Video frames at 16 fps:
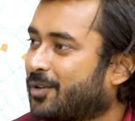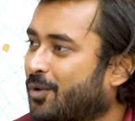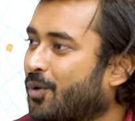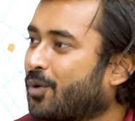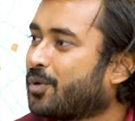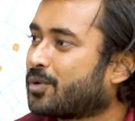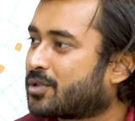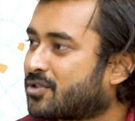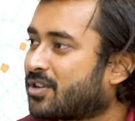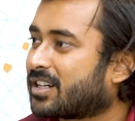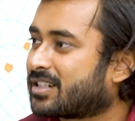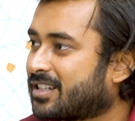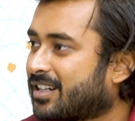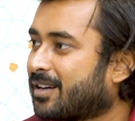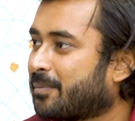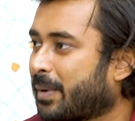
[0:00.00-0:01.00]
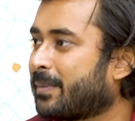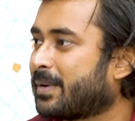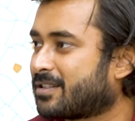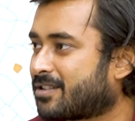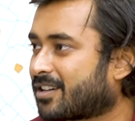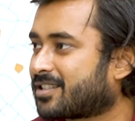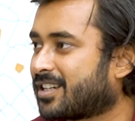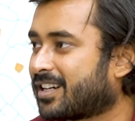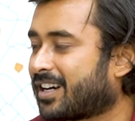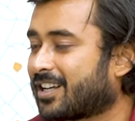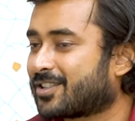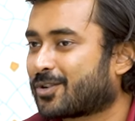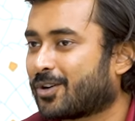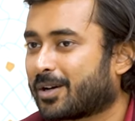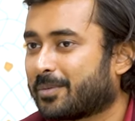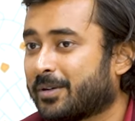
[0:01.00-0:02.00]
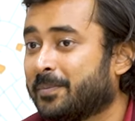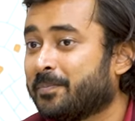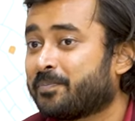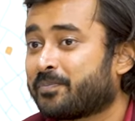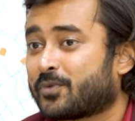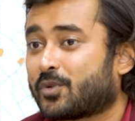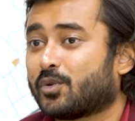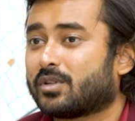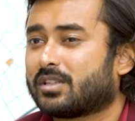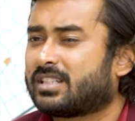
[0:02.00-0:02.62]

লো স্ট্রাকচারে পেমেন্ট স্ট্রাকচারে কাজ করাবে তো